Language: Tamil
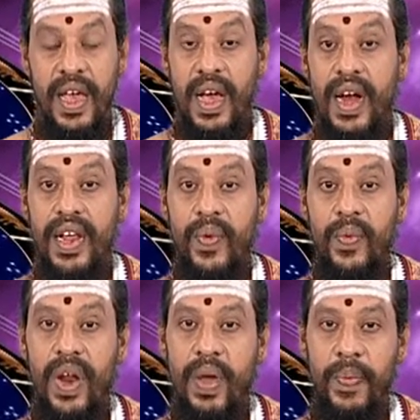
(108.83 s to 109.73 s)
கடின
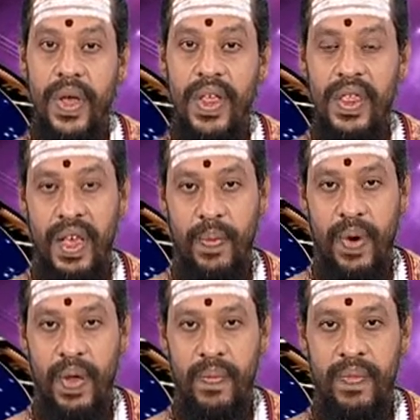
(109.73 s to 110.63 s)
உழைப்பையும் செய்ய
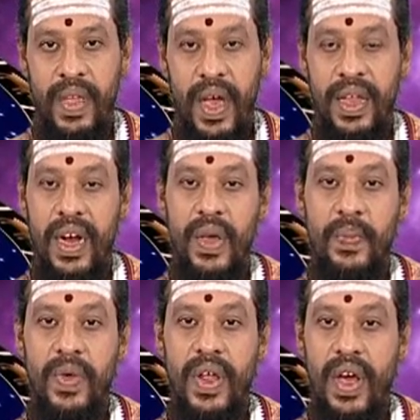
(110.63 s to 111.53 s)
முடியும் அதனால்
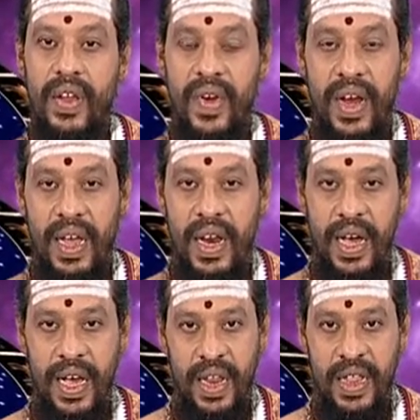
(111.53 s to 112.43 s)
இப்போது
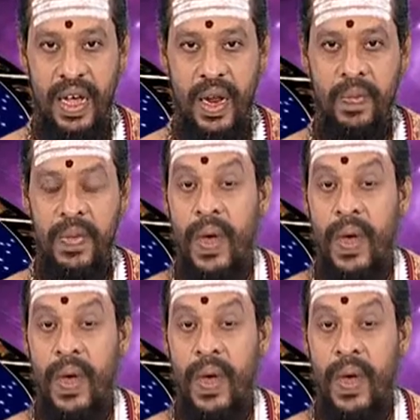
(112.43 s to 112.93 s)
அறிவாளிகளாக இருந்தாலும்